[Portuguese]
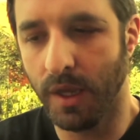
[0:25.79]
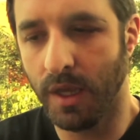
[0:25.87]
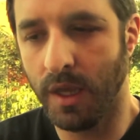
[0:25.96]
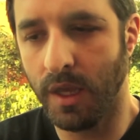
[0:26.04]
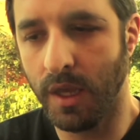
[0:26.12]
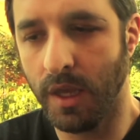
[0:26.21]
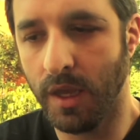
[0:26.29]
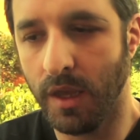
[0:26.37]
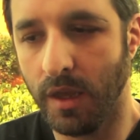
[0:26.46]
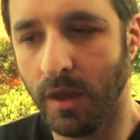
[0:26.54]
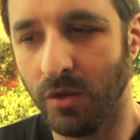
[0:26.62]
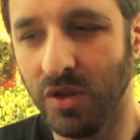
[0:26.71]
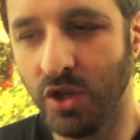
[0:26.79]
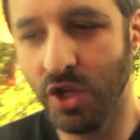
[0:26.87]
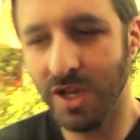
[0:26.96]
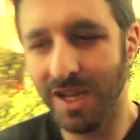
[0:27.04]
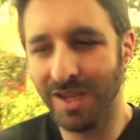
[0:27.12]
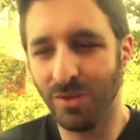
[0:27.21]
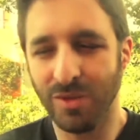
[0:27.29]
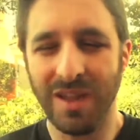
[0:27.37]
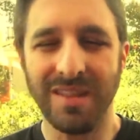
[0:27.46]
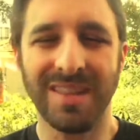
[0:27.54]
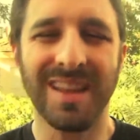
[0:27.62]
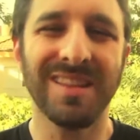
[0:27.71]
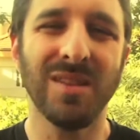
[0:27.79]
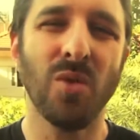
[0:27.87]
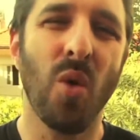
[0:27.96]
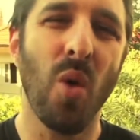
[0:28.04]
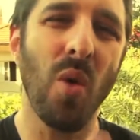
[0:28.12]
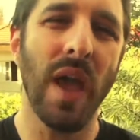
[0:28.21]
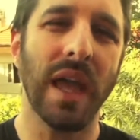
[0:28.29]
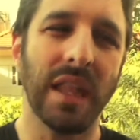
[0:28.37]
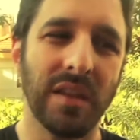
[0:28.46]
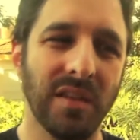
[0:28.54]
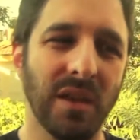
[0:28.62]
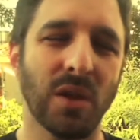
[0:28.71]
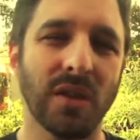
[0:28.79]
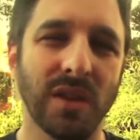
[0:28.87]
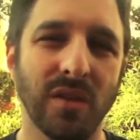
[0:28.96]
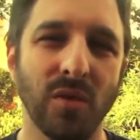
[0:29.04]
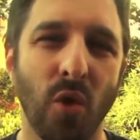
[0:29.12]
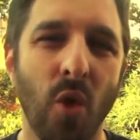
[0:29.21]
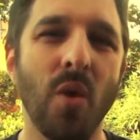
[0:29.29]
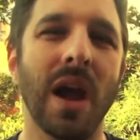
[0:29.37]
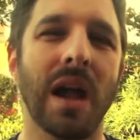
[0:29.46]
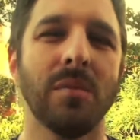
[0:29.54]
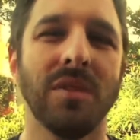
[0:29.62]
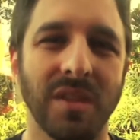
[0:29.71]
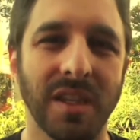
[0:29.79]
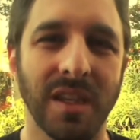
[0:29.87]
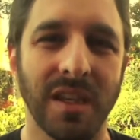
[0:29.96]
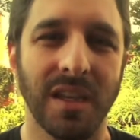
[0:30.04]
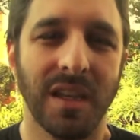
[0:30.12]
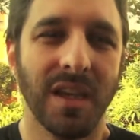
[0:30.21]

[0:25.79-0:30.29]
E, e eu sentia que eu não estava transando com ela, e sim que eu estava transando com a camisinha.